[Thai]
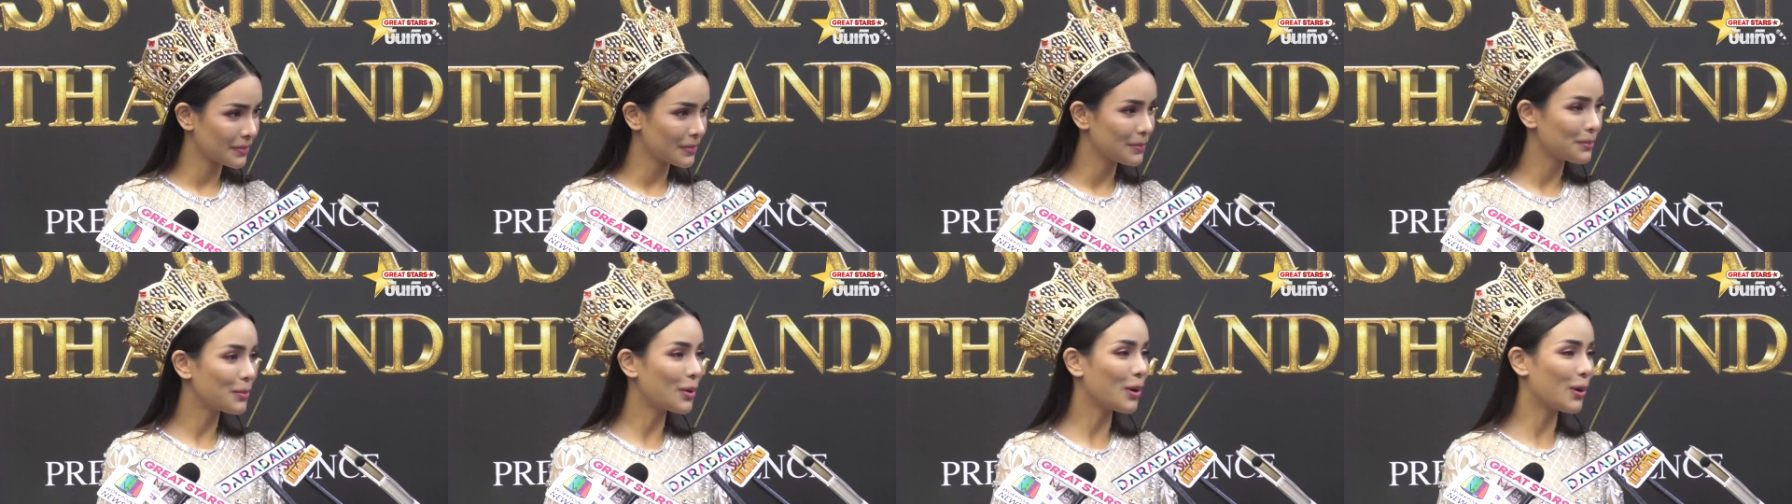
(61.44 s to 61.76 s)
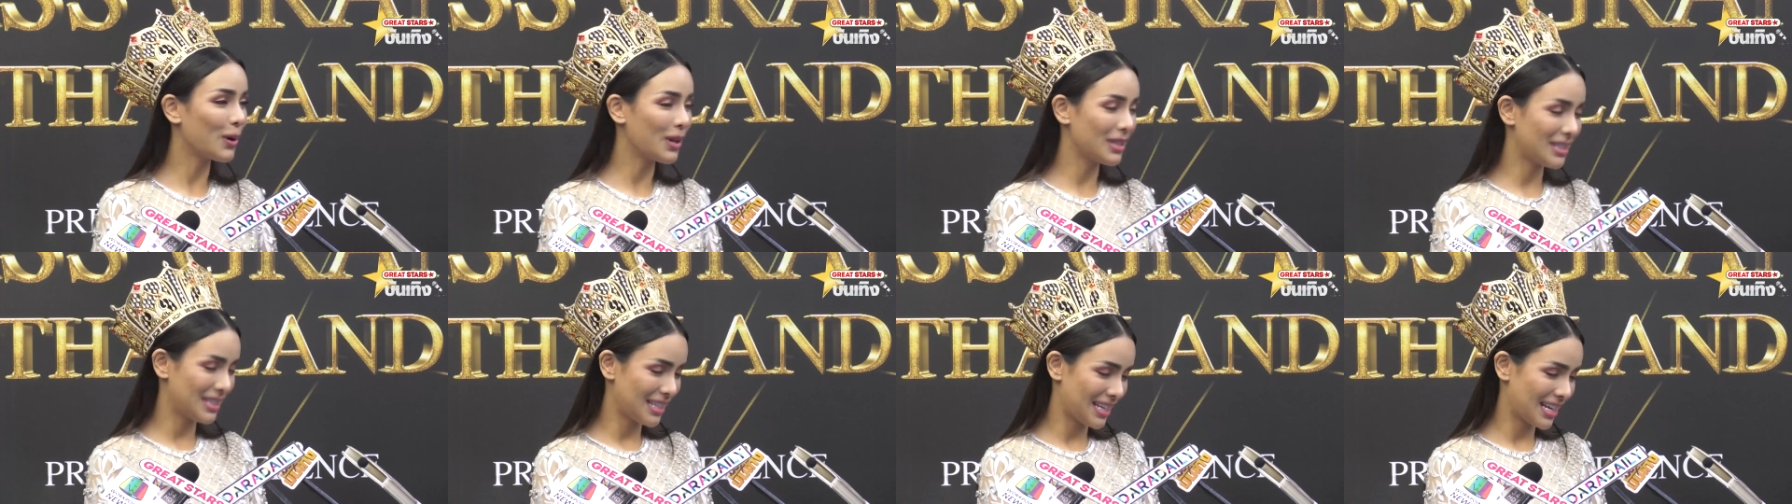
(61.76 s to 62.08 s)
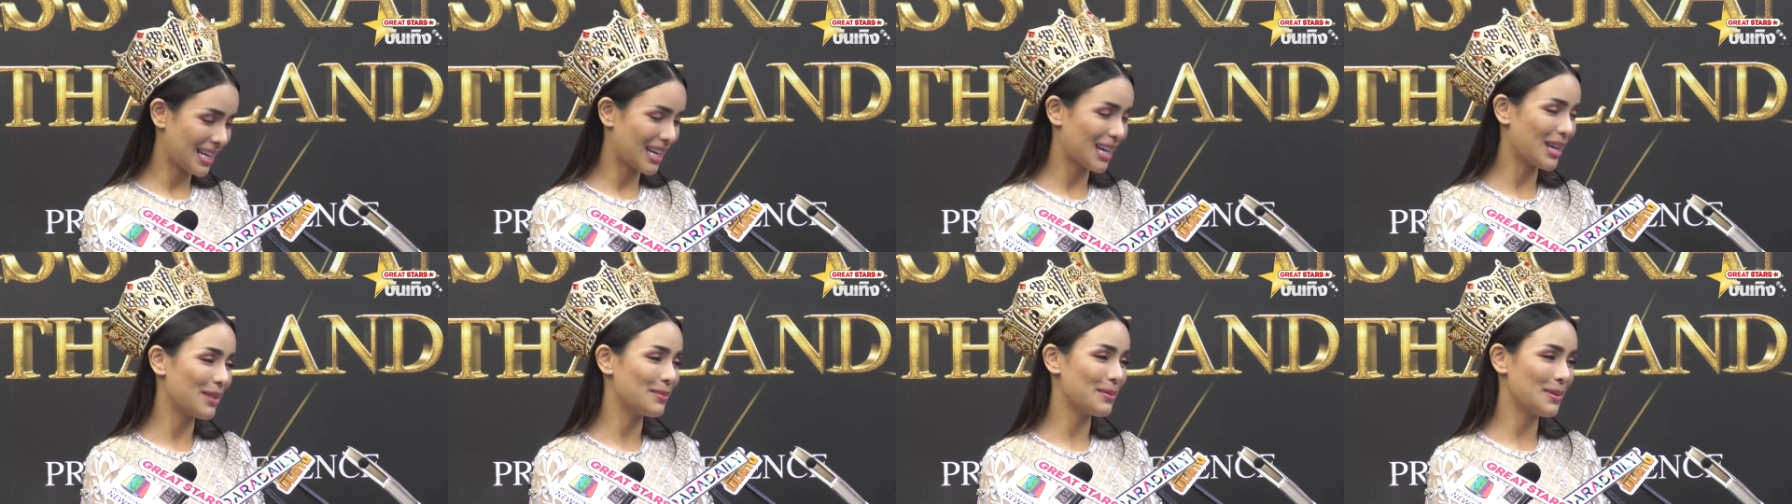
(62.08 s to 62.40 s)
ติปก
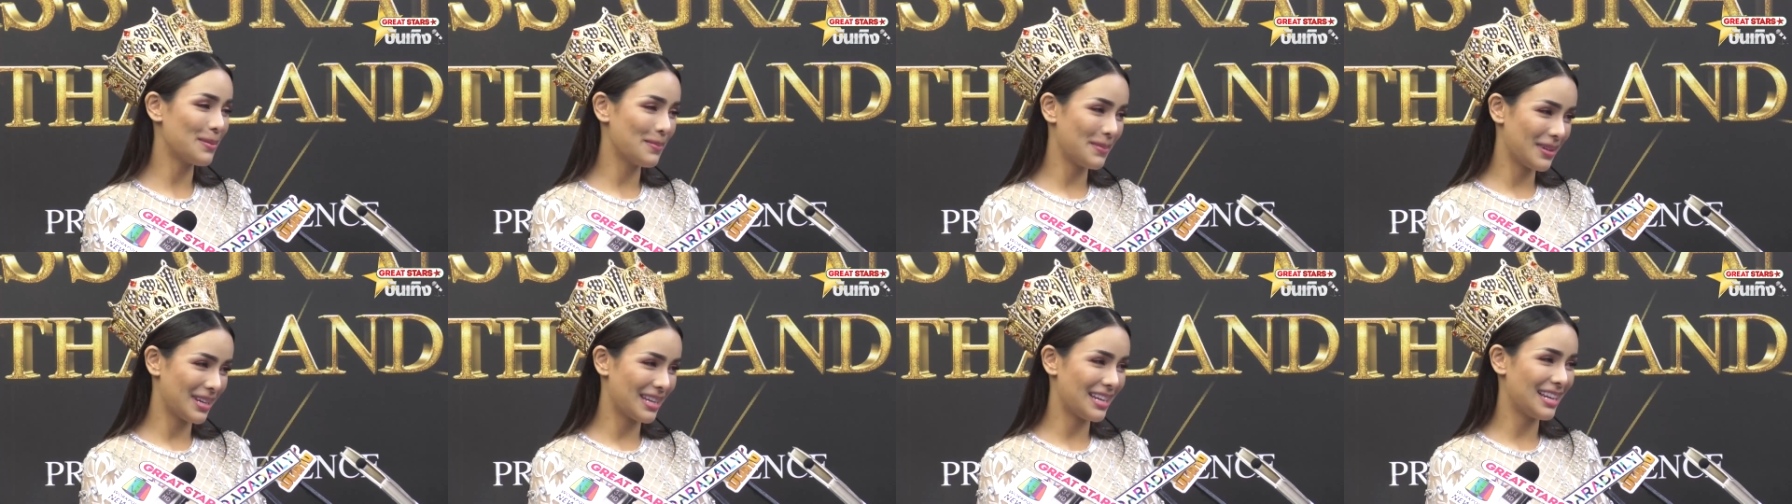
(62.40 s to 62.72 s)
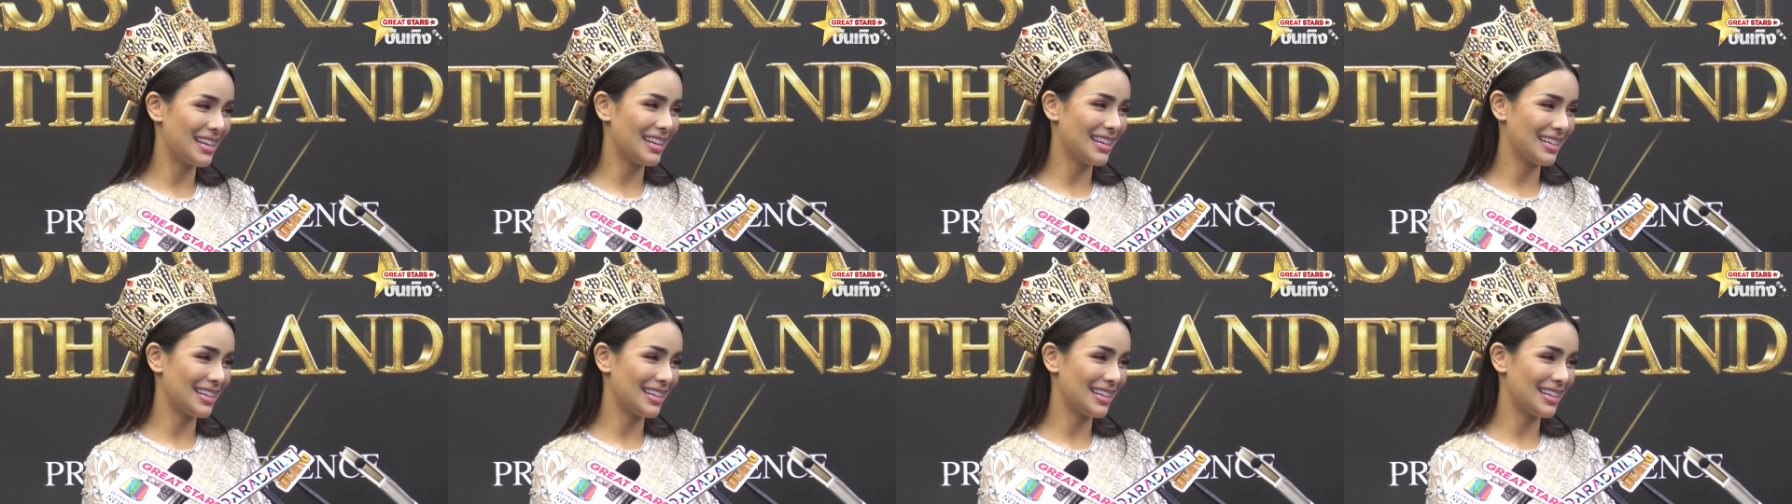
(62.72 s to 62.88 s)
ติไม่มีอะ